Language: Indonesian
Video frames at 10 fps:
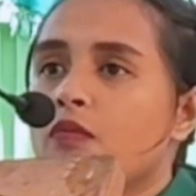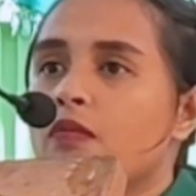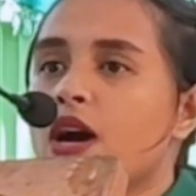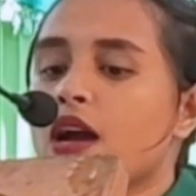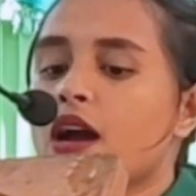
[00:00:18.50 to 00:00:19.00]

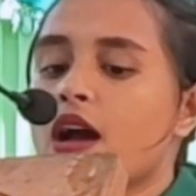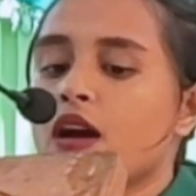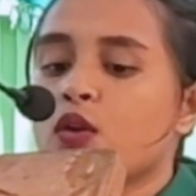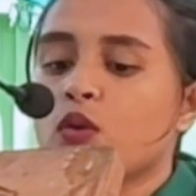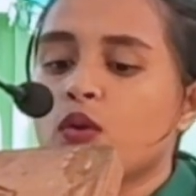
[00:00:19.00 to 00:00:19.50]
Maka
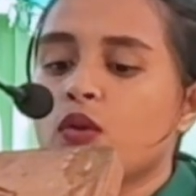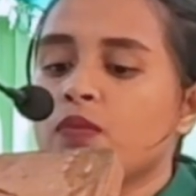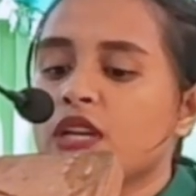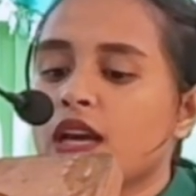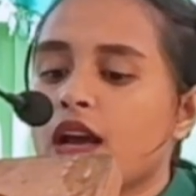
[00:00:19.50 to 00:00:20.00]
aku
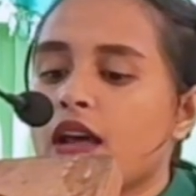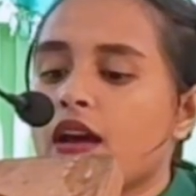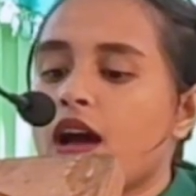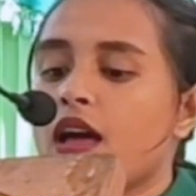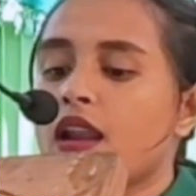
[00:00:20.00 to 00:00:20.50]

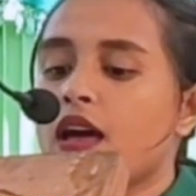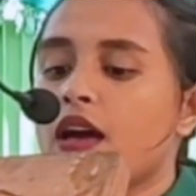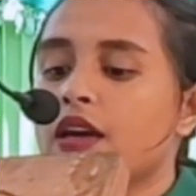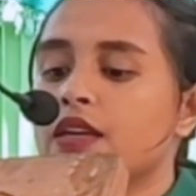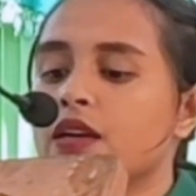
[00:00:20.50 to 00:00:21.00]
mendengar
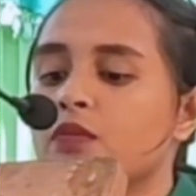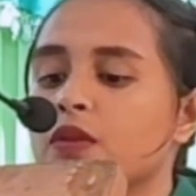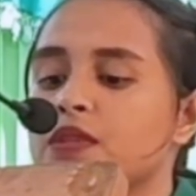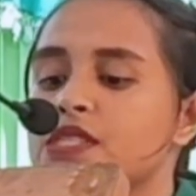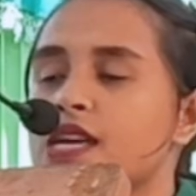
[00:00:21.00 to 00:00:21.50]
Allah yang
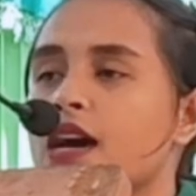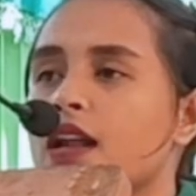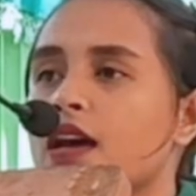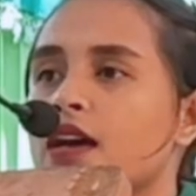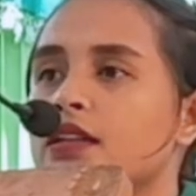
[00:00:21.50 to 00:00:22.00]

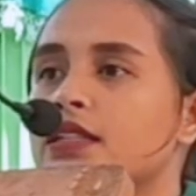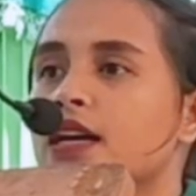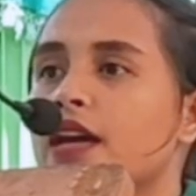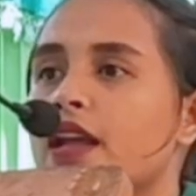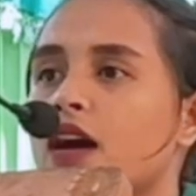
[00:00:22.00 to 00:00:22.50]
berbicara
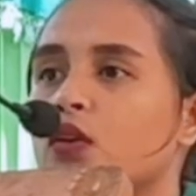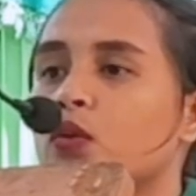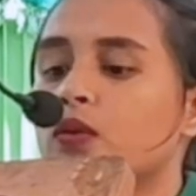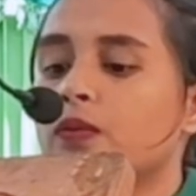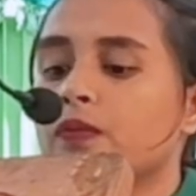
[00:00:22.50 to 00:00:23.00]
dengan aku.